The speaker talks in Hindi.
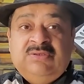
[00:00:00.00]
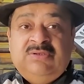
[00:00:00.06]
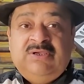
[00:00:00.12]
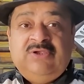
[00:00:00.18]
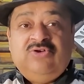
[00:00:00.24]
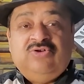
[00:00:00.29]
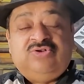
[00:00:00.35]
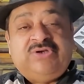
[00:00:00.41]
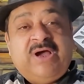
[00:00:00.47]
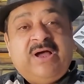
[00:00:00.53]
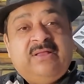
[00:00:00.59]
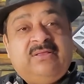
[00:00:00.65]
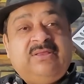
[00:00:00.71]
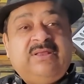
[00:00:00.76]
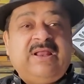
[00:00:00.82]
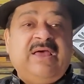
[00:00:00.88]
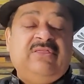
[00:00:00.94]
ये जो
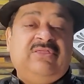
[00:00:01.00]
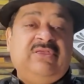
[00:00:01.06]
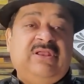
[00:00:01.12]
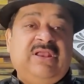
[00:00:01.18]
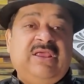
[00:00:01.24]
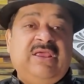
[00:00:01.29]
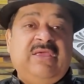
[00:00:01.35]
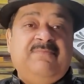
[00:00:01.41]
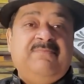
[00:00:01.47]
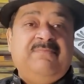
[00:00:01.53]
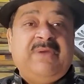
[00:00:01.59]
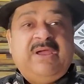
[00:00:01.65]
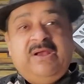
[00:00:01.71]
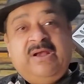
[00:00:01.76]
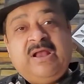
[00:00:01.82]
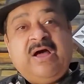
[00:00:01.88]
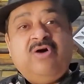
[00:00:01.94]
छात्रा से रेप
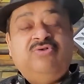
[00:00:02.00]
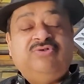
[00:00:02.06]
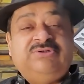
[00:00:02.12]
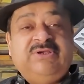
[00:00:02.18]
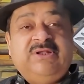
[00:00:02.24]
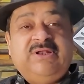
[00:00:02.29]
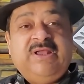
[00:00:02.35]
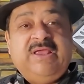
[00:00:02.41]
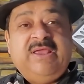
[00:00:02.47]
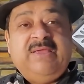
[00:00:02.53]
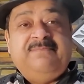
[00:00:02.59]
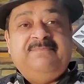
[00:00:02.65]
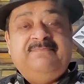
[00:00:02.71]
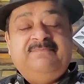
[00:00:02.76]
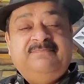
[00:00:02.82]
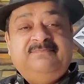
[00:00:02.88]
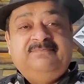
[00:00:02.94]
महिलाओं से
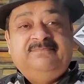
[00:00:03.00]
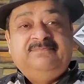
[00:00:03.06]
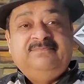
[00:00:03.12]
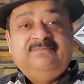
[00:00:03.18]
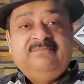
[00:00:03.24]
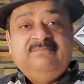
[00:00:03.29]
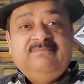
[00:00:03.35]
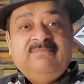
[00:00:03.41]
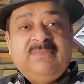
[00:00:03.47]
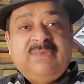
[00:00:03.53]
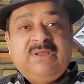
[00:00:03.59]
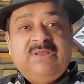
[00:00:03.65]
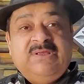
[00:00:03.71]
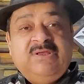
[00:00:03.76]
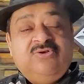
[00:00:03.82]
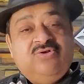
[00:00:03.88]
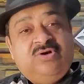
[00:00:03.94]
रेप
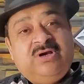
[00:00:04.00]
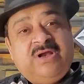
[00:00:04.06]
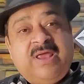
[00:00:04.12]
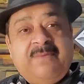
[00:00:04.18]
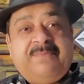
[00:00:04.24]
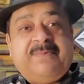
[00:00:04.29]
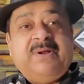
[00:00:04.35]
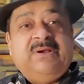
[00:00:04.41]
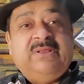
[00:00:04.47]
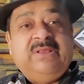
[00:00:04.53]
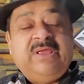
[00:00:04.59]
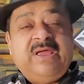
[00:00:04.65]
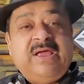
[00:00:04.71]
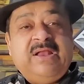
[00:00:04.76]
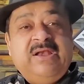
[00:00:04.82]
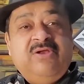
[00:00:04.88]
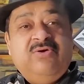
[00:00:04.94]
ये जो रेप करने
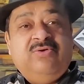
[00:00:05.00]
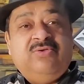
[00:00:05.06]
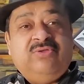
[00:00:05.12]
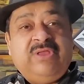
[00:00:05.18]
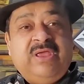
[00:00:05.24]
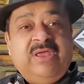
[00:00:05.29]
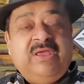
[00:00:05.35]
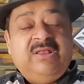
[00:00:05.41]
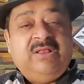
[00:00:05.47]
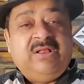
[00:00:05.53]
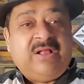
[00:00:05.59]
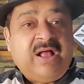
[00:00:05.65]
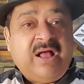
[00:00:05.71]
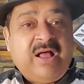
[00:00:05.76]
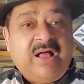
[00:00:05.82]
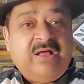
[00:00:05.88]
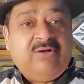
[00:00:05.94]
वाले होते हैं
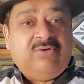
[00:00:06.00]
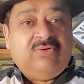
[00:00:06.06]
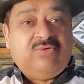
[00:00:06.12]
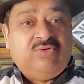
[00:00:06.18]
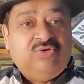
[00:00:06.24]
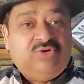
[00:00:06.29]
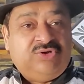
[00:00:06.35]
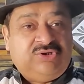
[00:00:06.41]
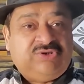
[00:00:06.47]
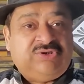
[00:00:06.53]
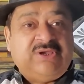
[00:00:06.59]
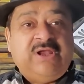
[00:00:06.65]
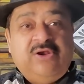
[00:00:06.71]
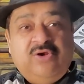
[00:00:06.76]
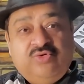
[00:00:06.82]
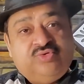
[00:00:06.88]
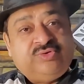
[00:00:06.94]
इनका कुछ
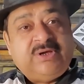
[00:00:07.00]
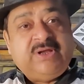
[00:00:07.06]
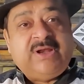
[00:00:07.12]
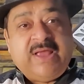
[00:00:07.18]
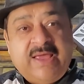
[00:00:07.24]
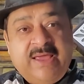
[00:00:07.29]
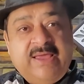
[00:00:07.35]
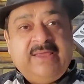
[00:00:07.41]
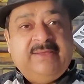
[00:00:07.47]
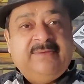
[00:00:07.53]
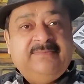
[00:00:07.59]
सल्यूशन है